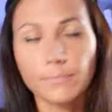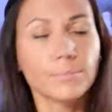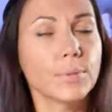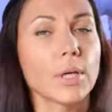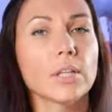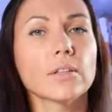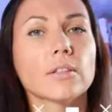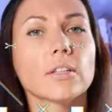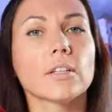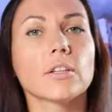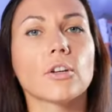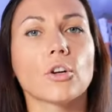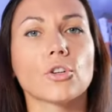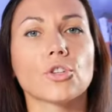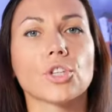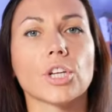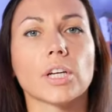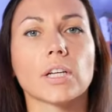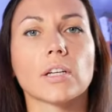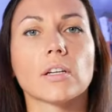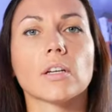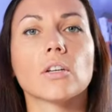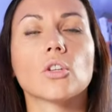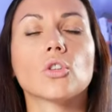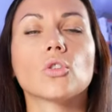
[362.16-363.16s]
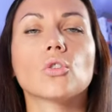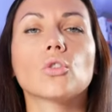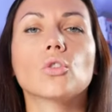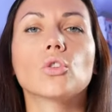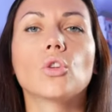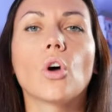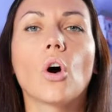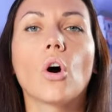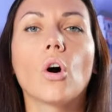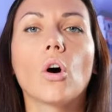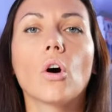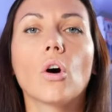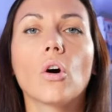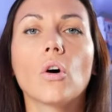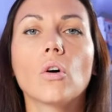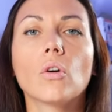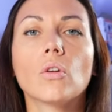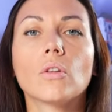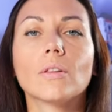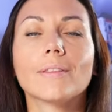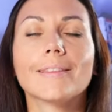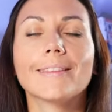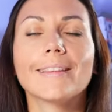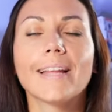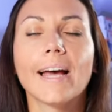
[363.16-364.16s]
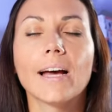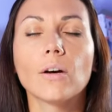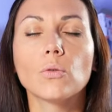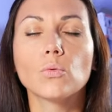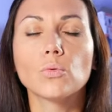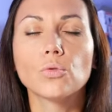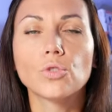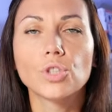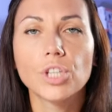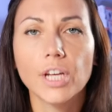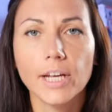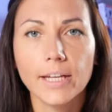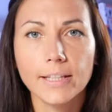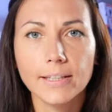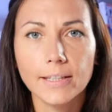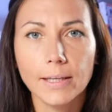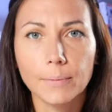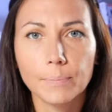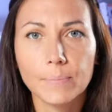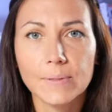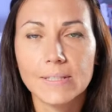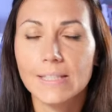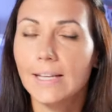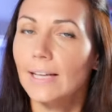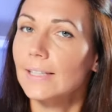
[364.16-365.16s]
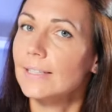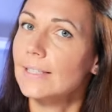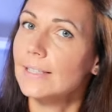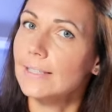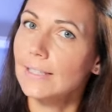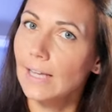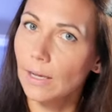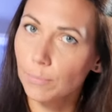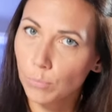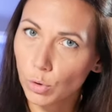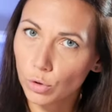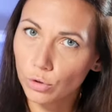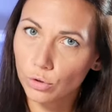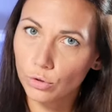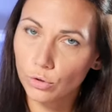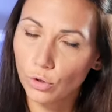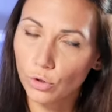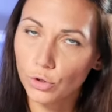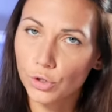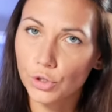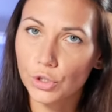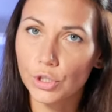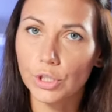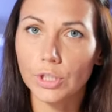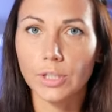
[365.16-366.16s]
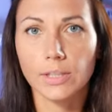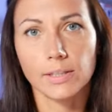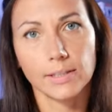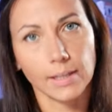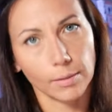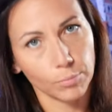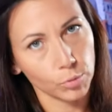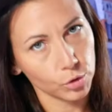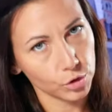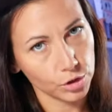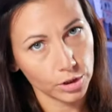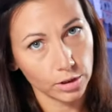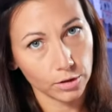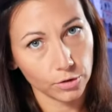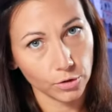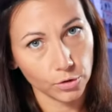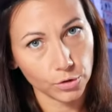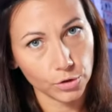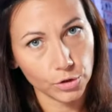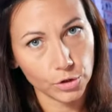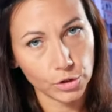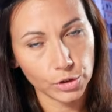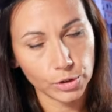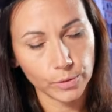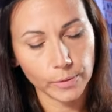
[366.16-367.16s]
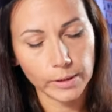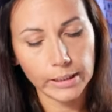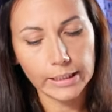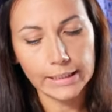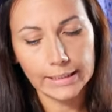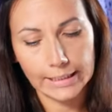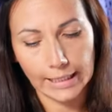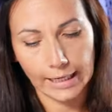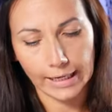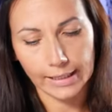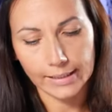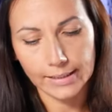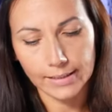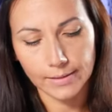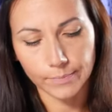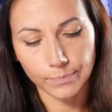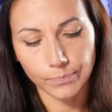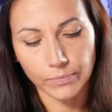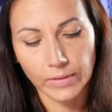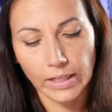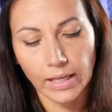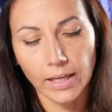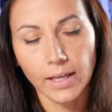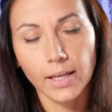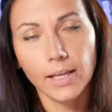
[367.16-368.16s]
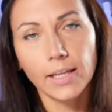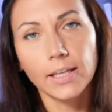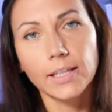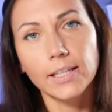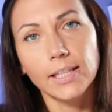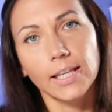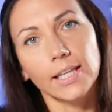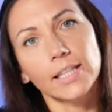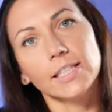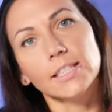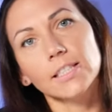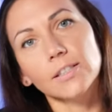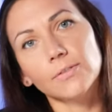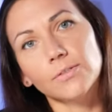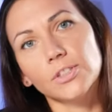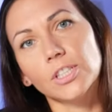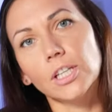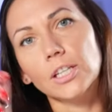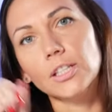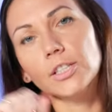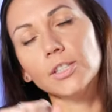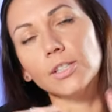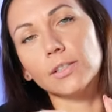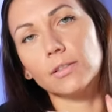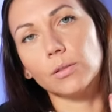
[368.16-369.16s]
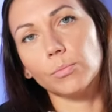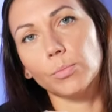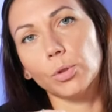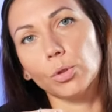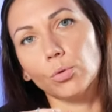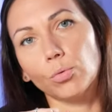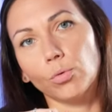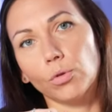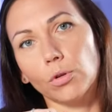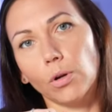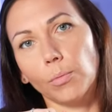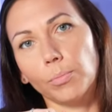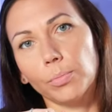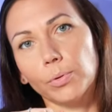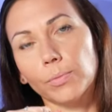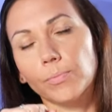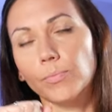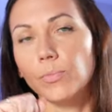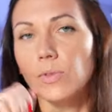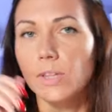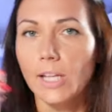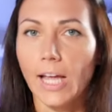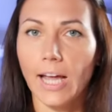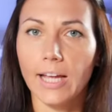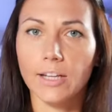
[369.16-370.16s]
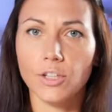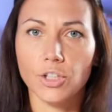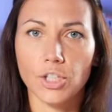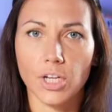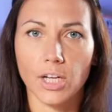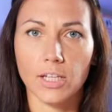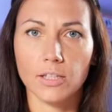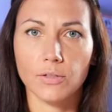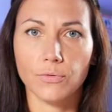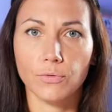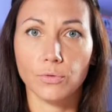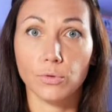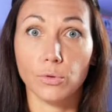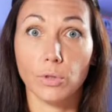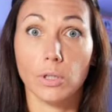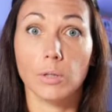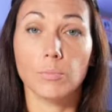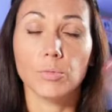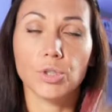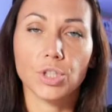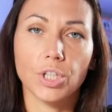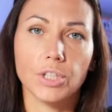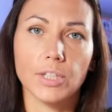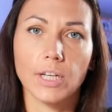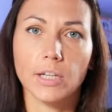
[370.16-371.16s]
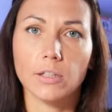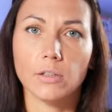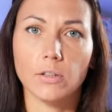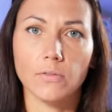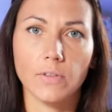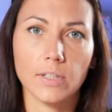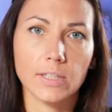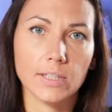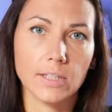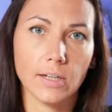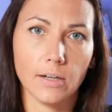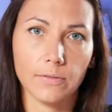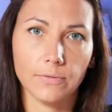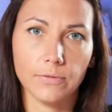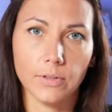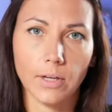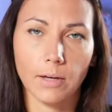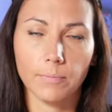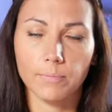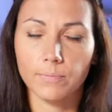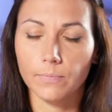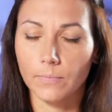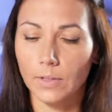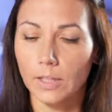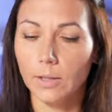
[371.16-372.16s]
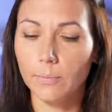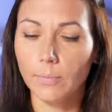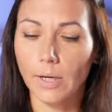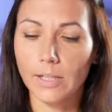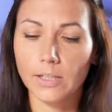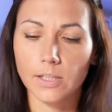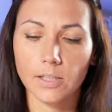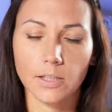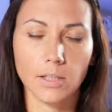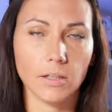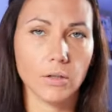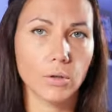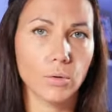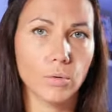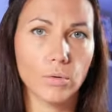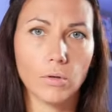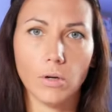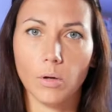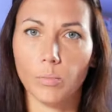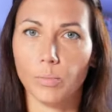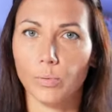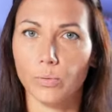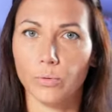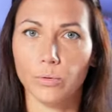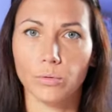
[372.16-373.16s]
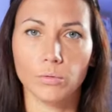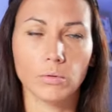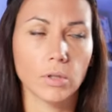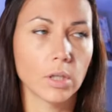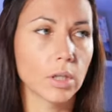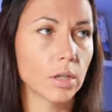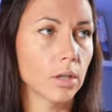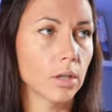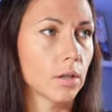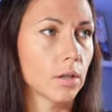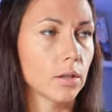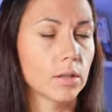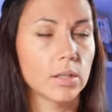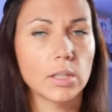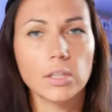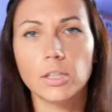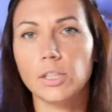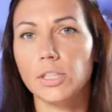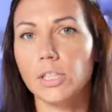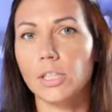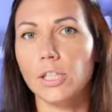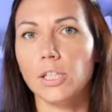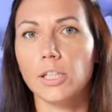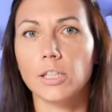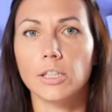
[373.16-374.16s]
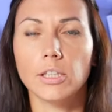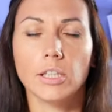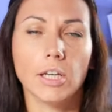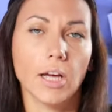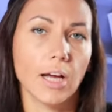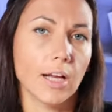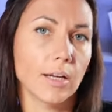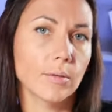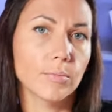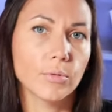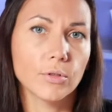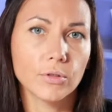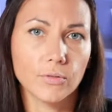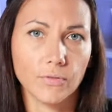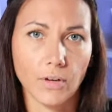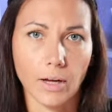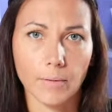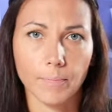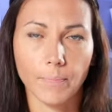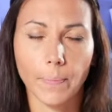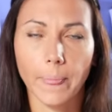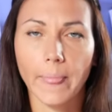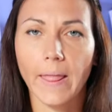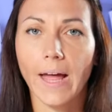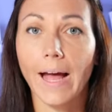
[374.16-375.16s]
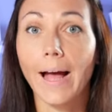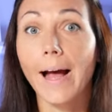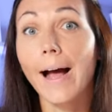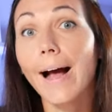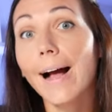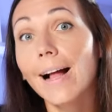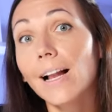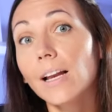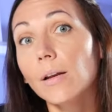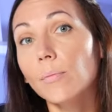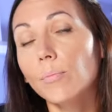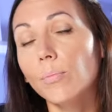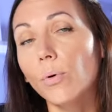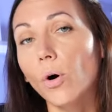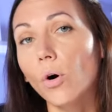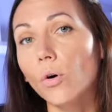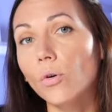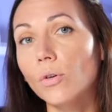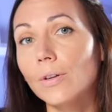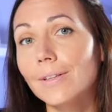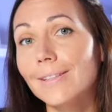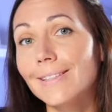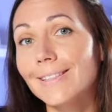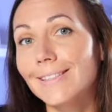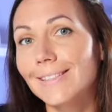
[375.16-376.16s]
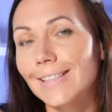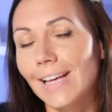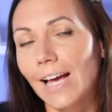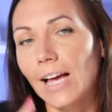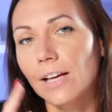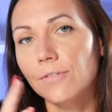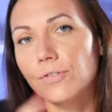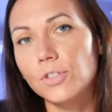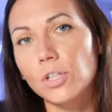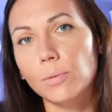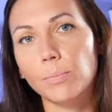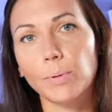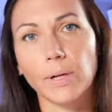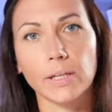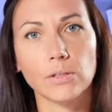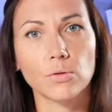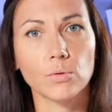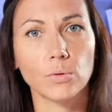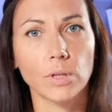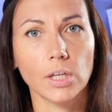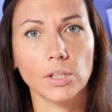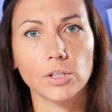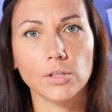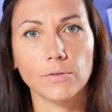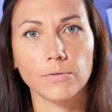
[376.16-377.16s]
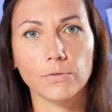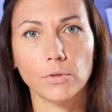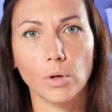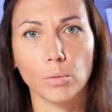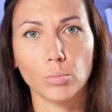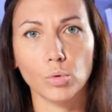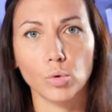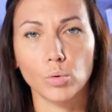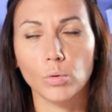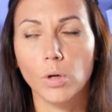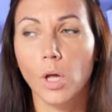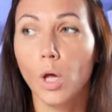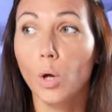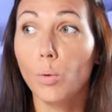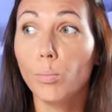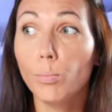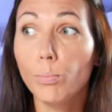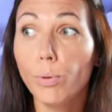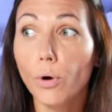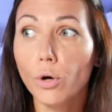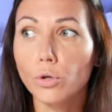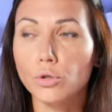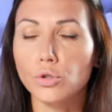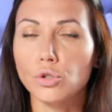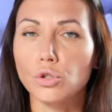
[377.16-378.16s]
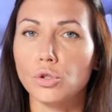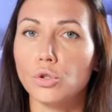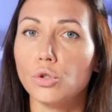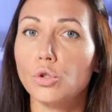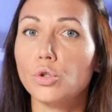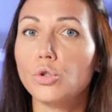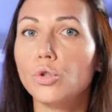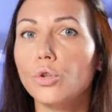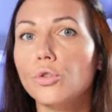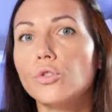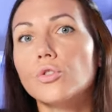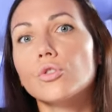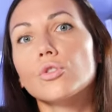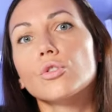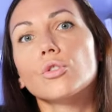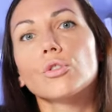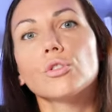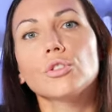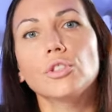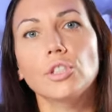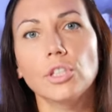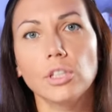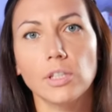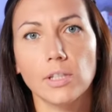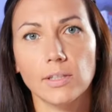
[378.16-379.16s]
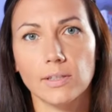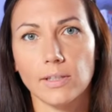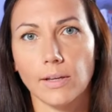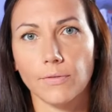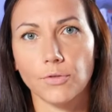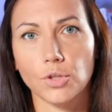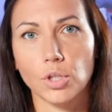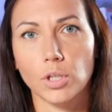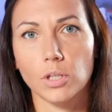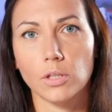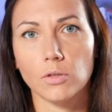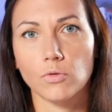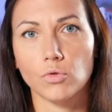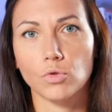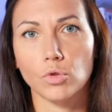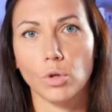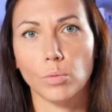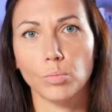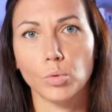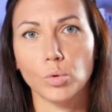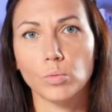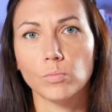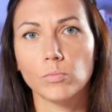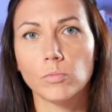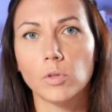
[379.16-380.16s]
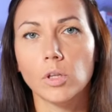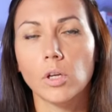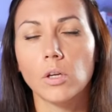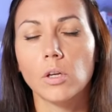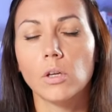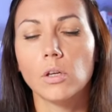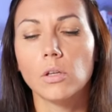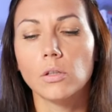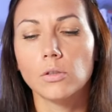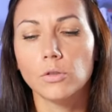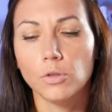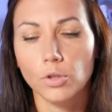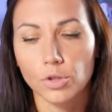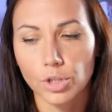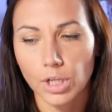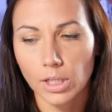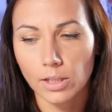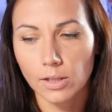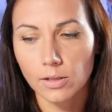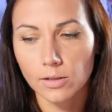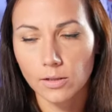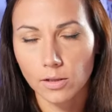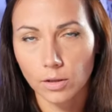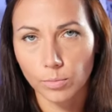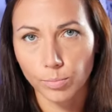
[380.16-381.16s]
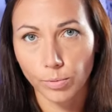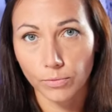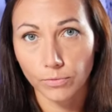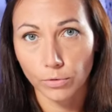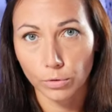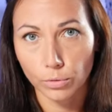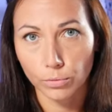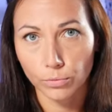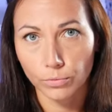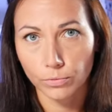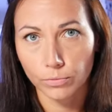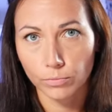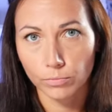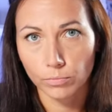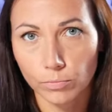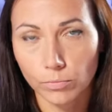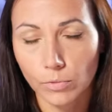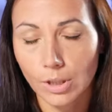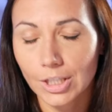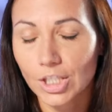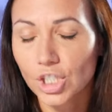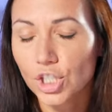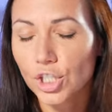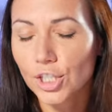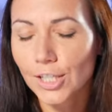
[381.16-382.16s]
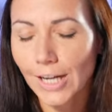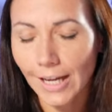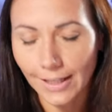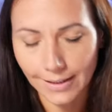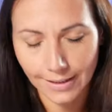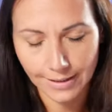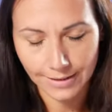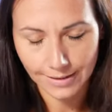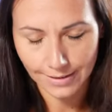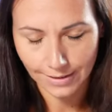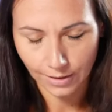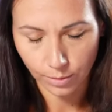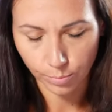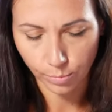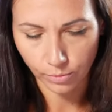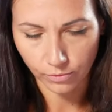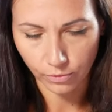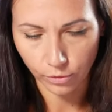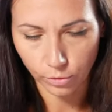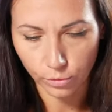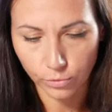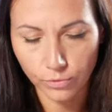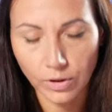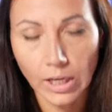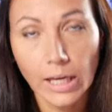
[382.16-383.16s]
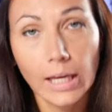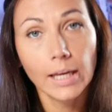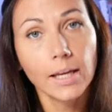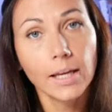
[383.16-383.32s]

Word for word: Piąty kroczek to nauczenie psa samotności i samodzielności. I teraz, jeśli wzięliście sobie urlop, na czas, w którym szczeniak do Was trafia. I macie tego urlopu tydzień albo dwa. Albo zawsze pracujecie w domu, bądź ktoś z rodziny zawsze jest w domu. To żaden z tych powodów, żaden z tych powodów